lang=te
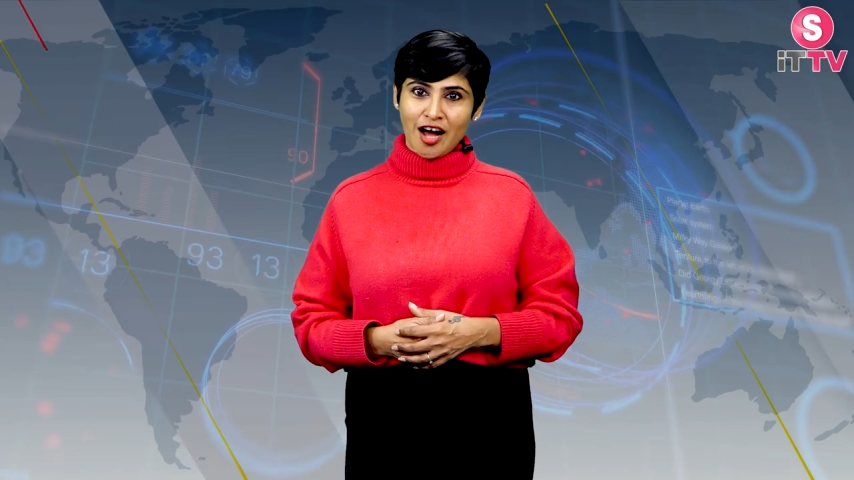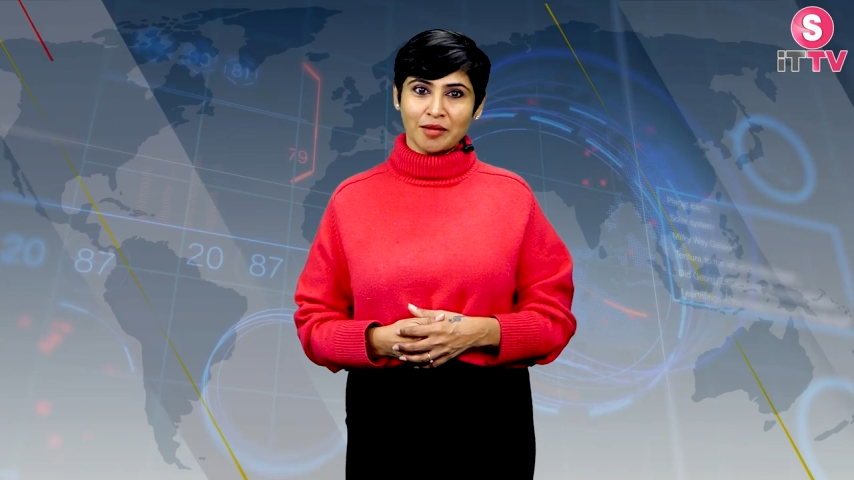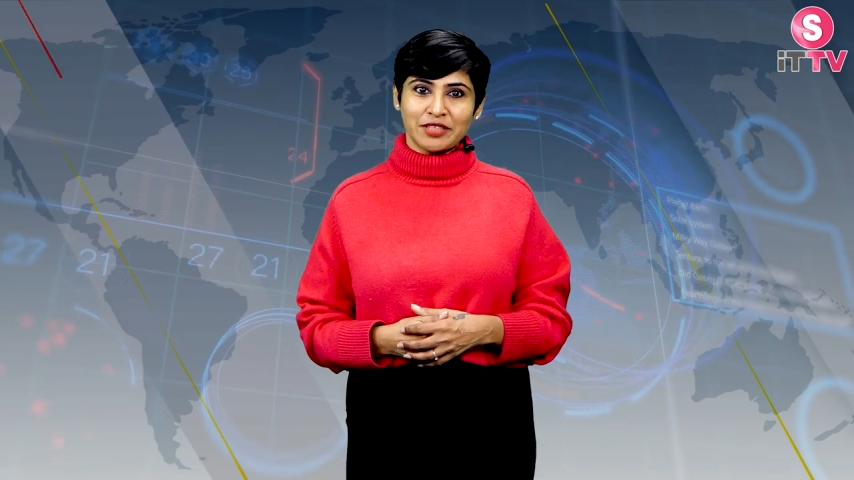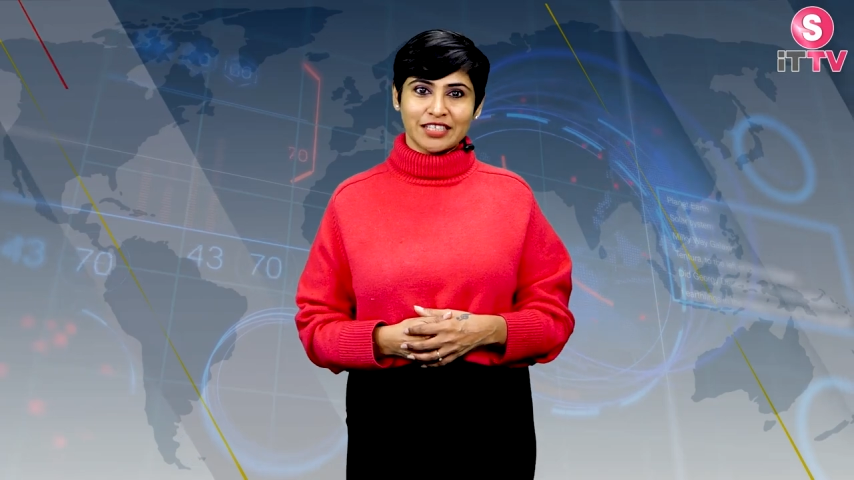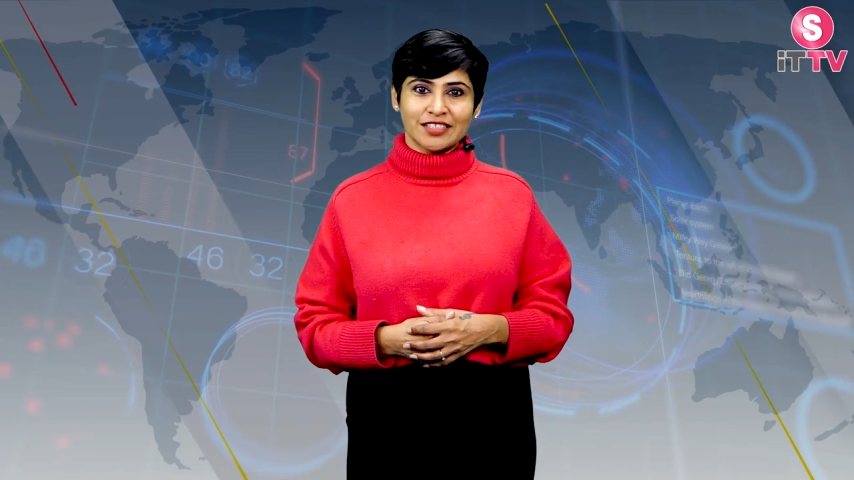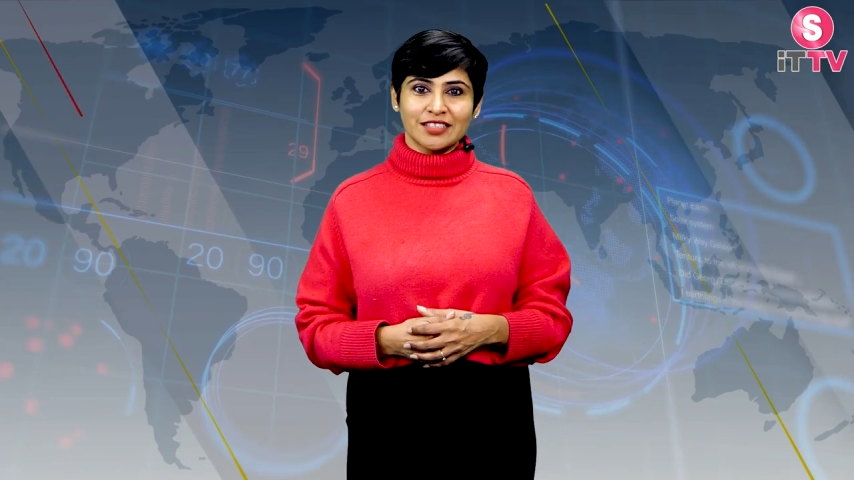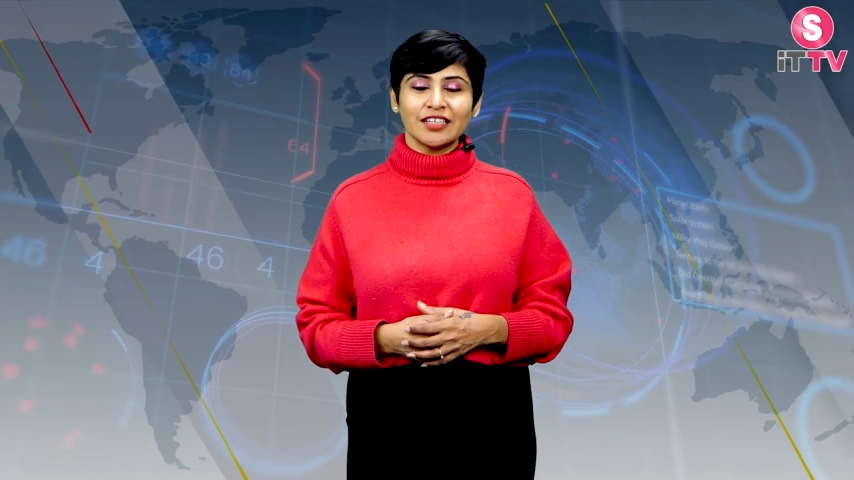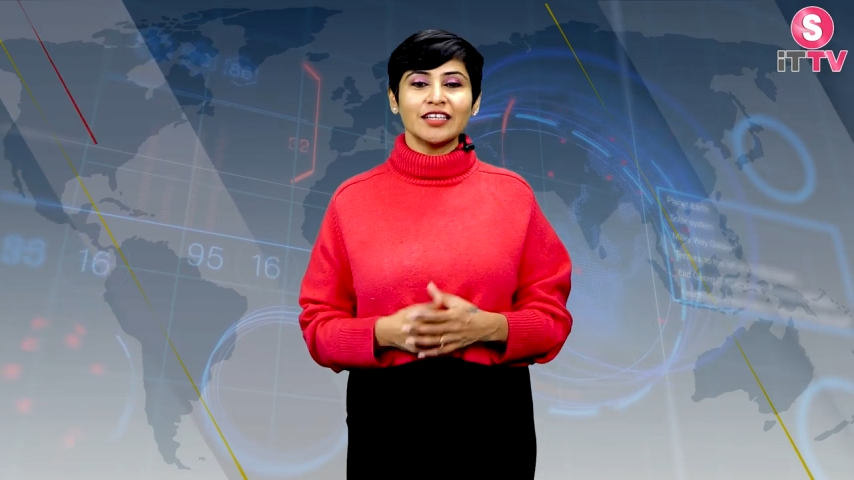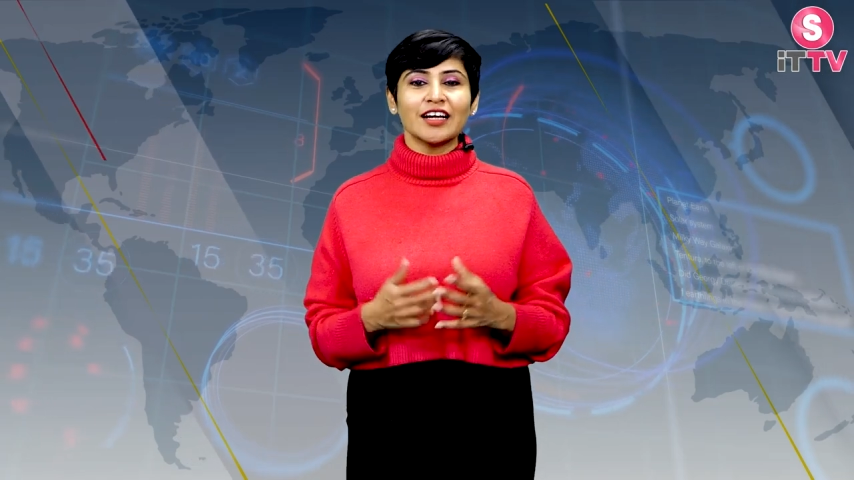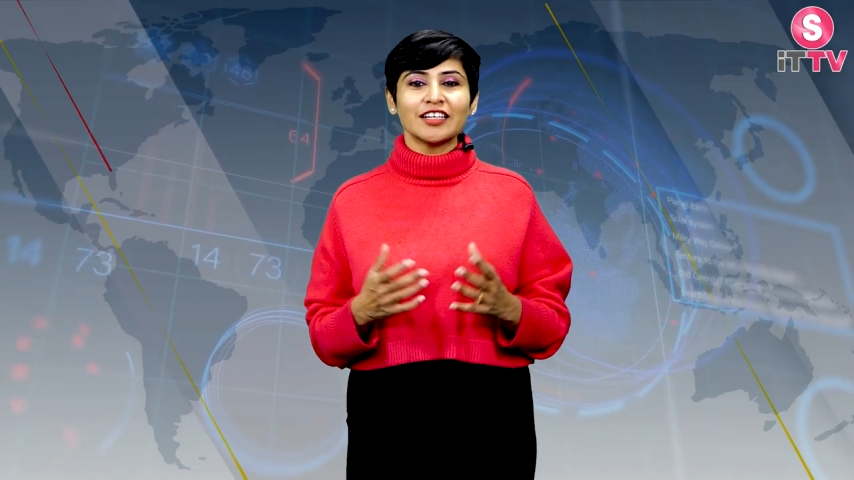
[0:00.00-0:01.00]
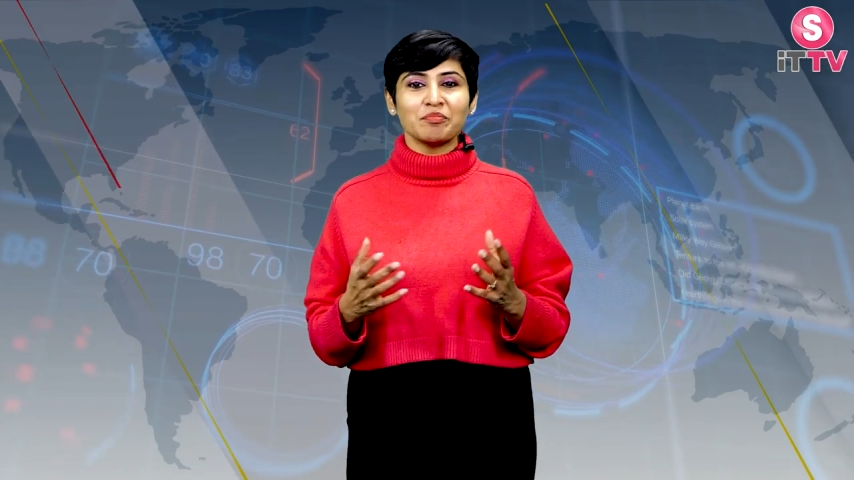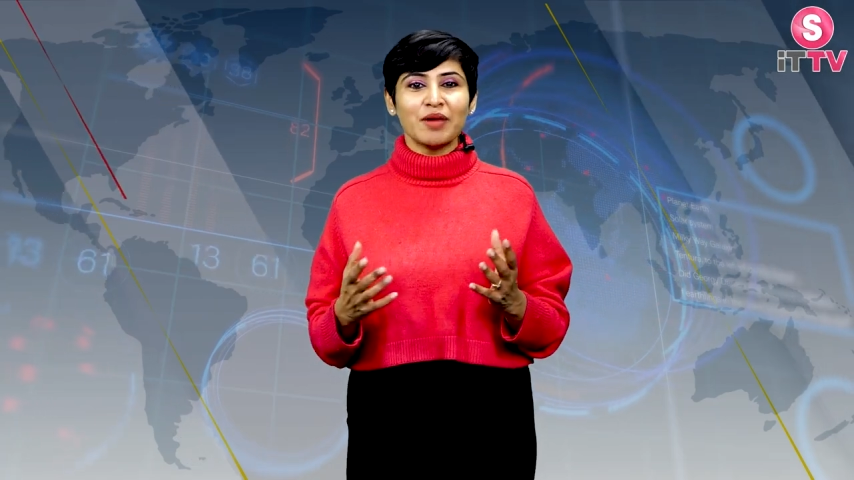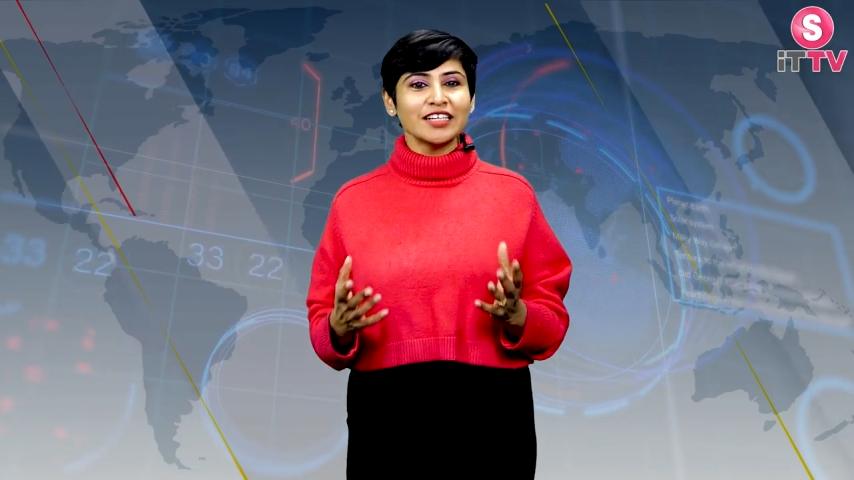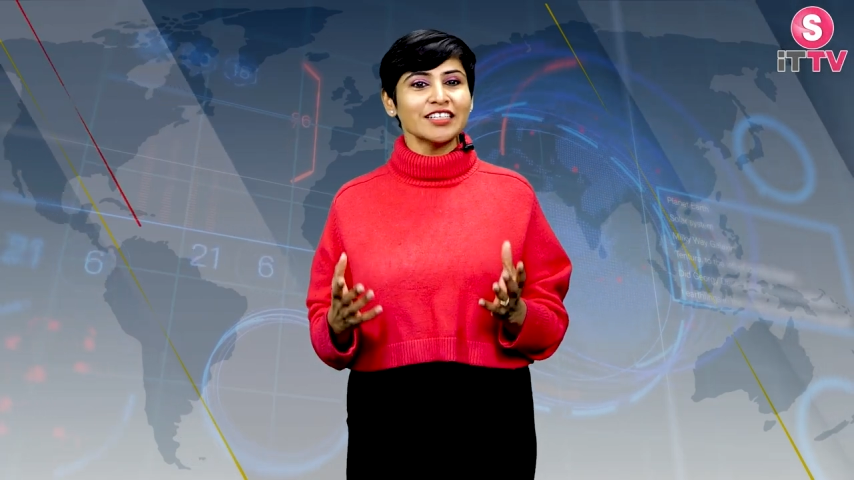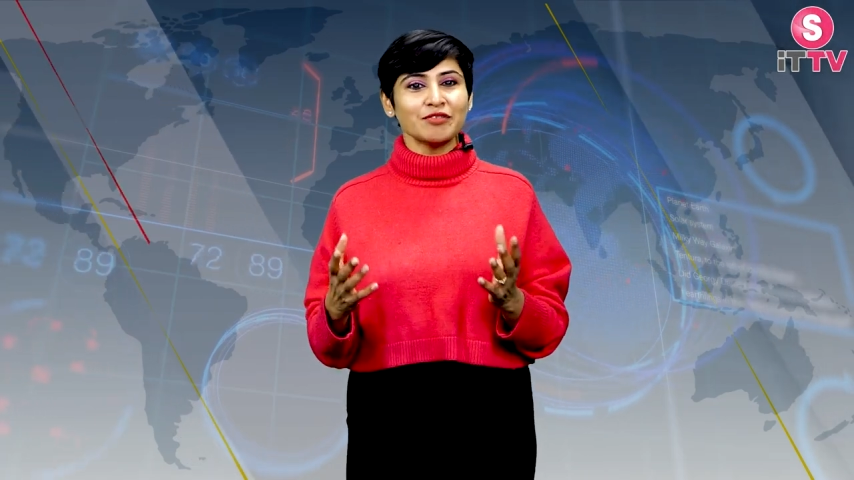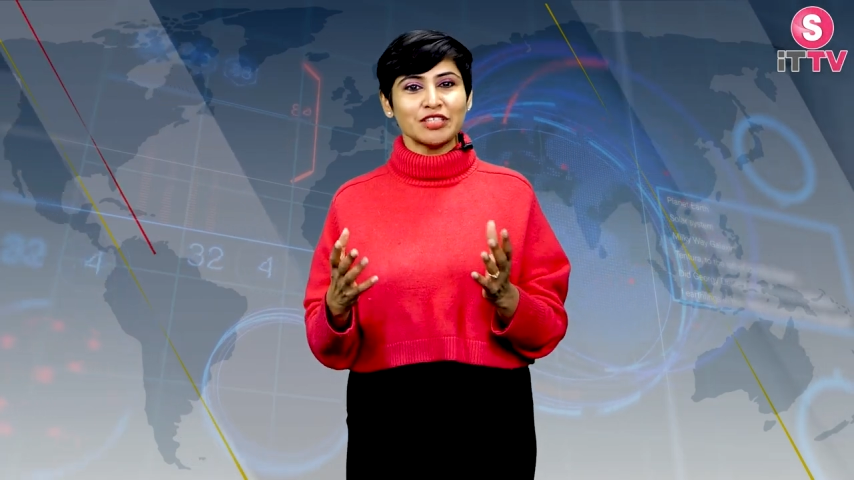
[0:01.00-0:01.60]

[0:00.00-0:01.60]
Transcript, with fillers: అప్డేట్స్ ఇలాంటి మరిన్ని